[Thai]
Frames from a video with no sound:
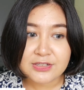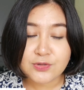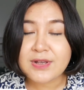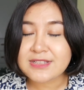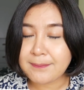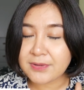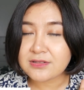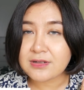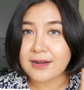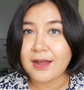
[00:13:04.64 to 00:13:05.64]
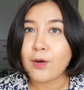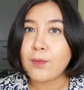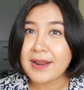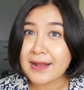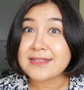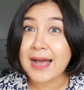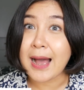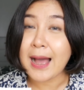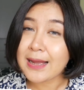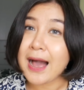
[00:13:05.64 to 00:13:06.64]
ช่วยซับเลือดเอาไว้รักษา
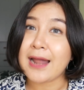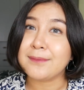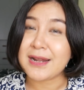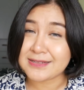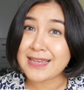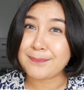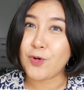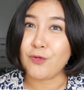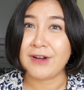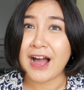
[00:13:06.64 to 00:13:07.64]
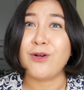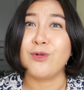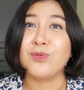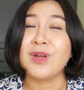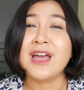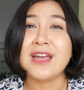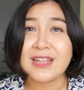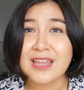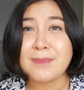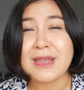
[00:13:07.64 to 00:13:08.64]
อาการบาดเจ็บของเรา
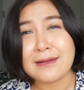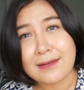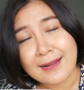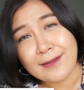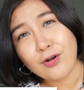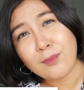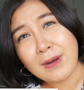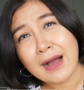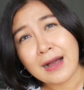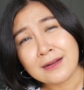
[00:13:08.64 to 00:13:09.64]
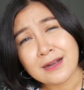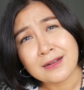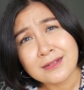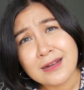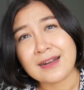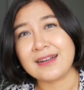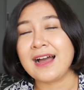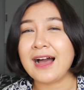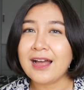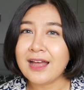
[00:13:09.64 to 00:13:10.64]
ที่มีเลือดไหลออกมาเลือด
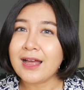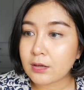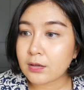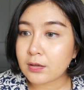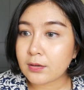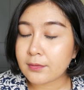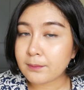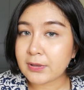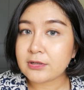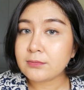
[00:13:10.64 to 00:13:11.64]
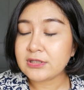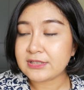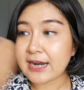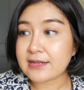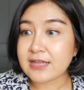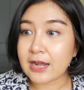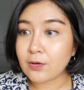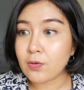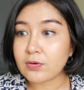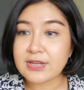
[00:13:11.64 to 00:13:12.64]
นะคะมันก็เหมือนยารักษา
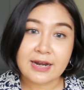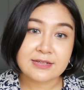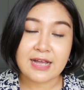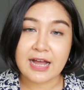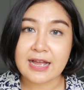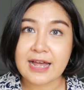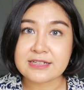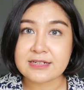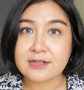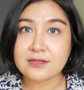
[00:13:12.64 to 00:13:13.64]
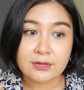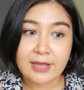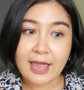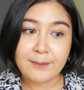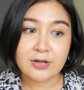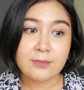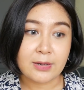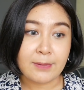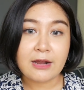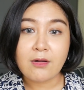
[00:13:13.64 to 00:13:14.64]
โรคยารักษาอาการชนิดนึงแกมันก็เห
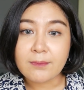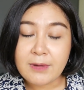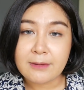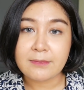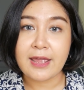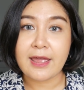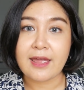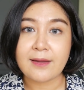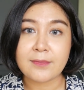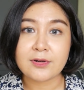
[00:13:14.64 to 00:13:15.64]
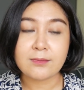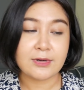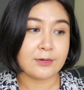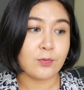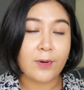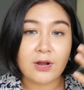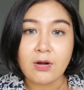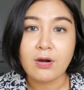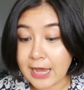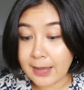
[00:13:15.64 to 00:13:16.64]
มือนผ้าก๊อซพันแผลมันก็เหมือนอุปก
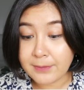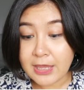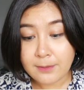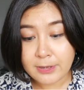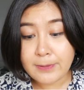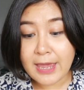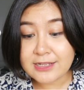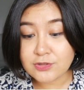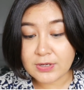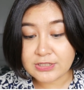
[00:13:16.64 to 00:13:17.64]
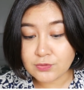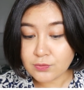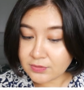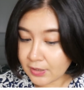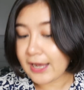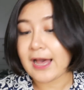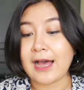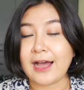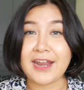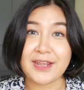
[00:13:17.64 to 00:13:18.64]
รณ์พี่แพรสวยจุ้งค่ะ
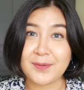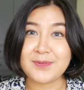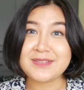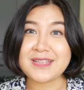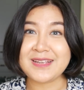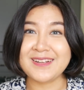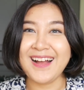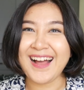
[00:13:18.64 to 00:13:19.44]
อันนี้เรื่องจริง